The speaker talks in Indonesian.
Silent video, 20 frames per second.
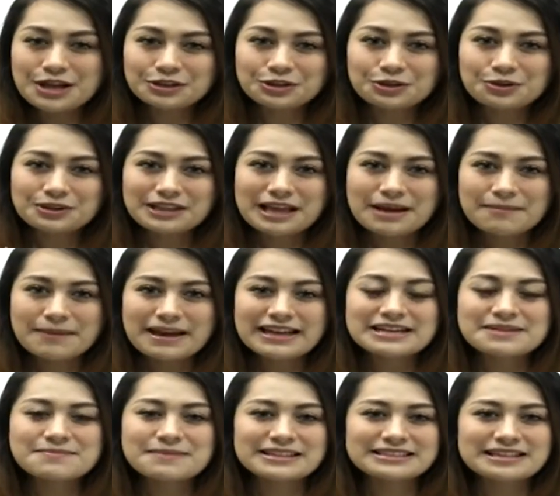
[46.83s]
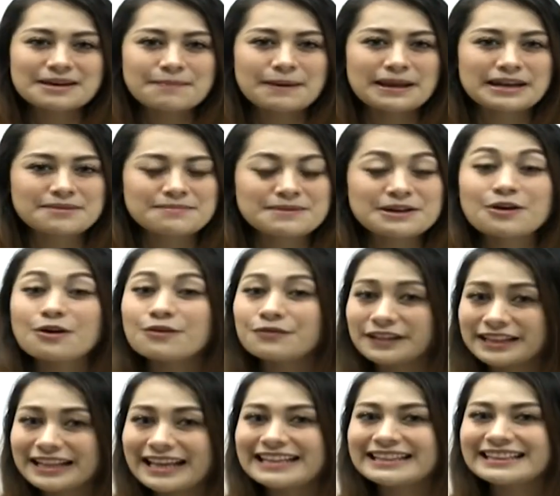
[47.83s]
terutama di masa pandemi
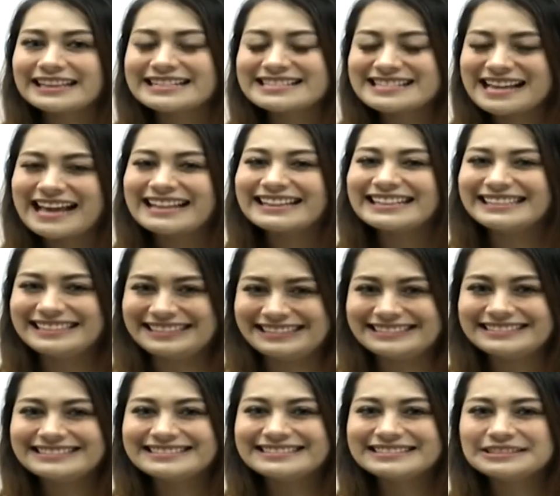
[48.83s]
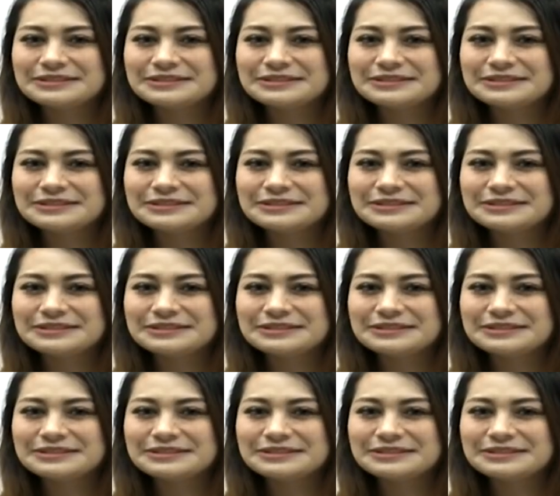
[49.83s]
COVID-19 saat ini.